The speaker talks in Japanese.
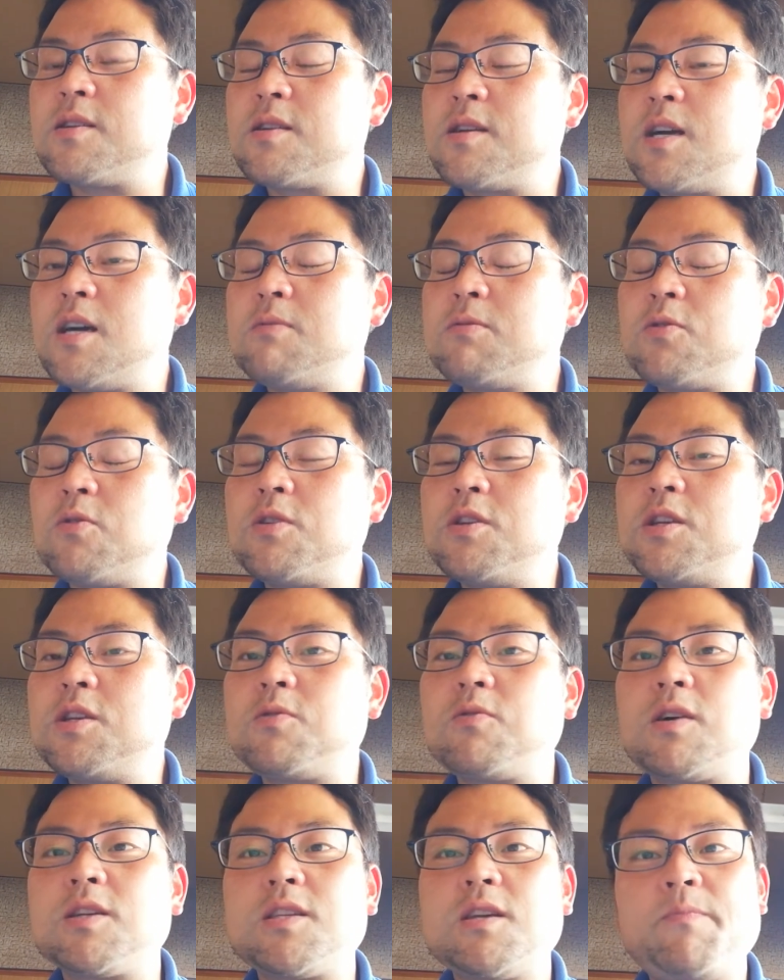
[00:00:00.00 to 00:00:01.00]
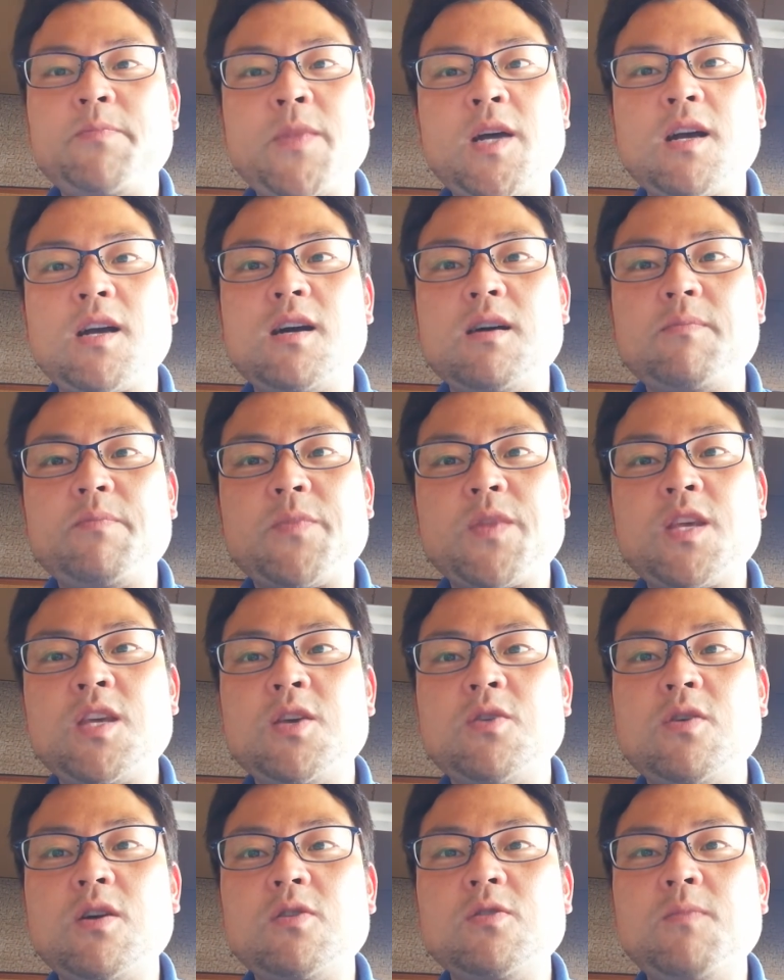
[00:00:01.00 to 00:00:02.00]
株取引とかさ、なんか
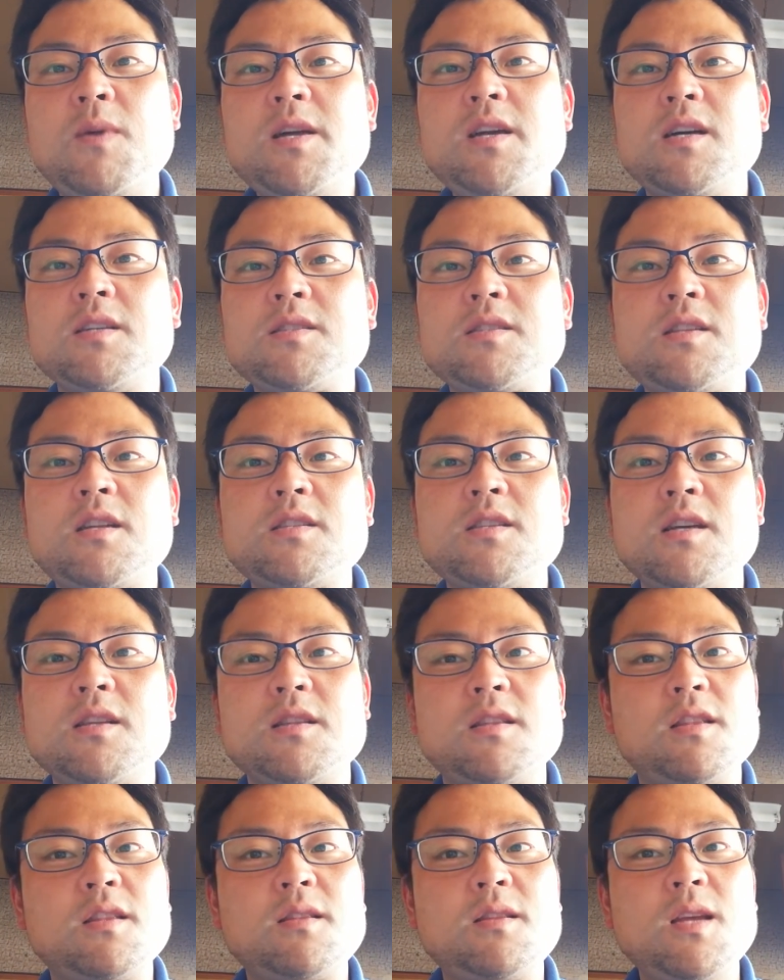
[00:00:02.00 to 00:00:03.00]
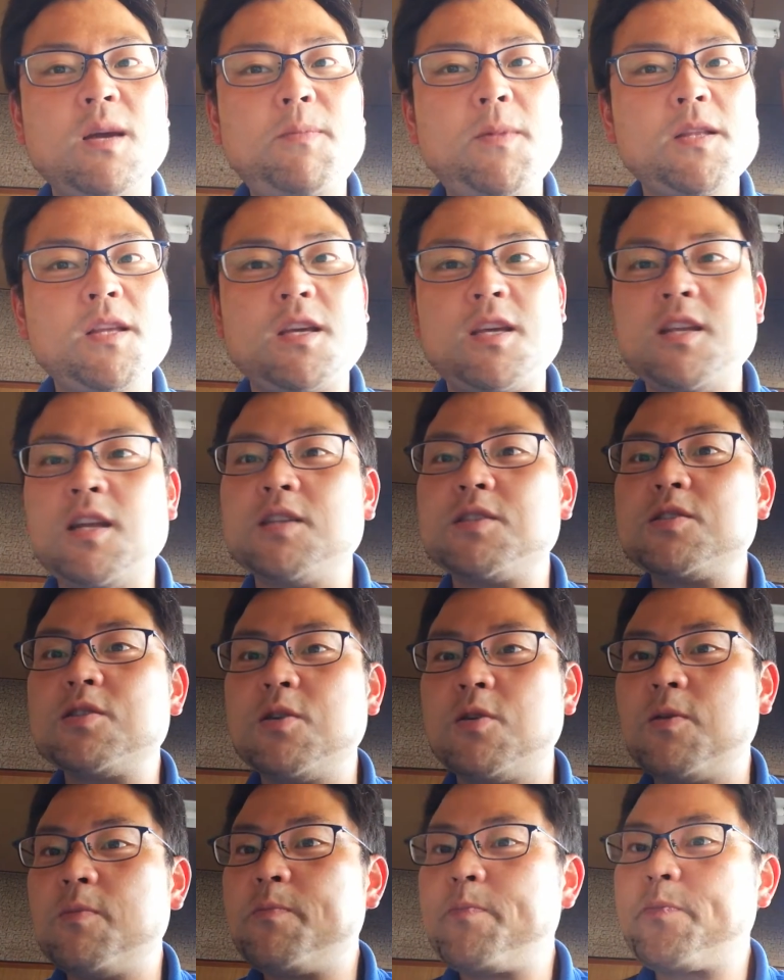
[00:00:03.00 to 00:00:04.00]
企業はうまいかっつったらさ、やっぱできないっす
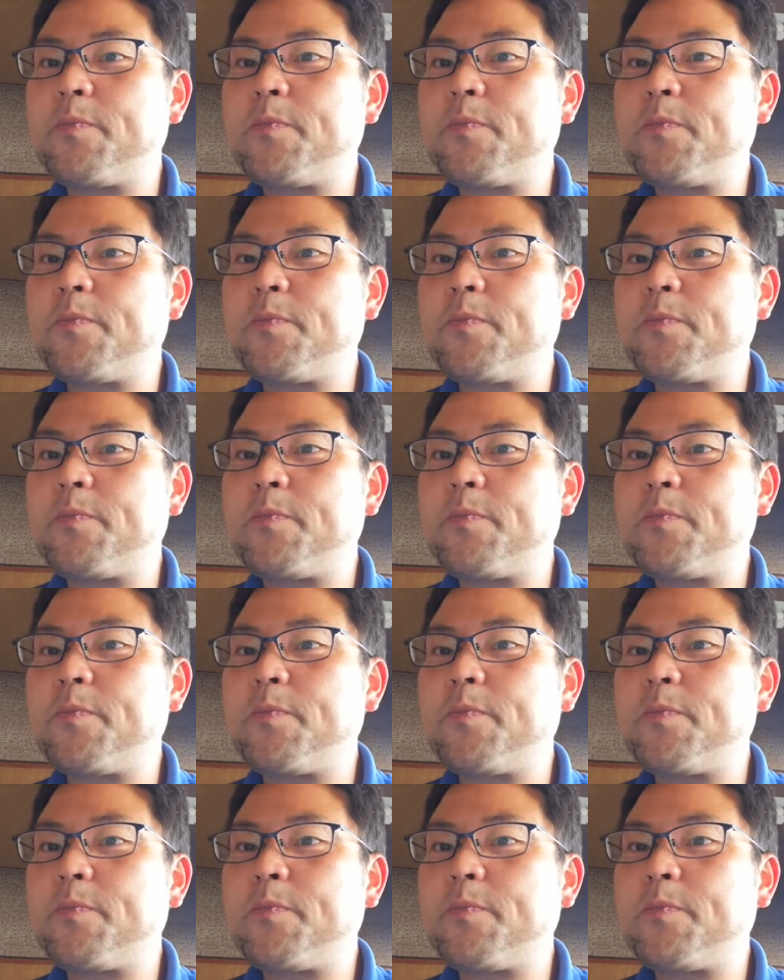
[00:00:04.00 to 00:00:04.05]
よ。